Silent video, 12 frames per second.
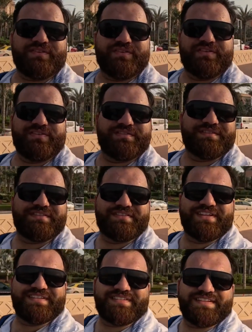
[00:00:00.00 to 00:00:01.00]
सो
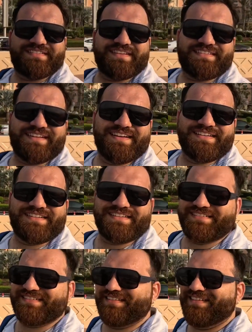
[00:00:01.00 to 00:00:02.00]
दिस इज़
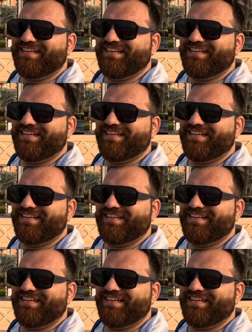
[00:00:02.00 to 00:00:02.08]
अटलांटिस